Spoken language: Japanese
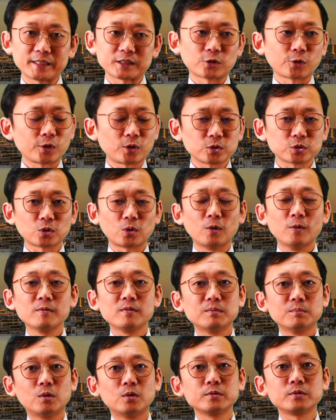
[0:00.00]
それこそ
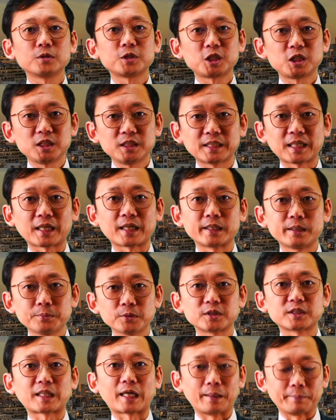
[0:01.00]
モノシーンなんかでも
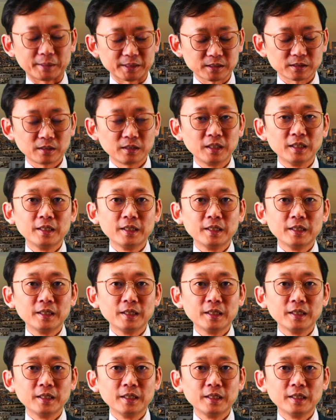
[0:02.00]
使えます。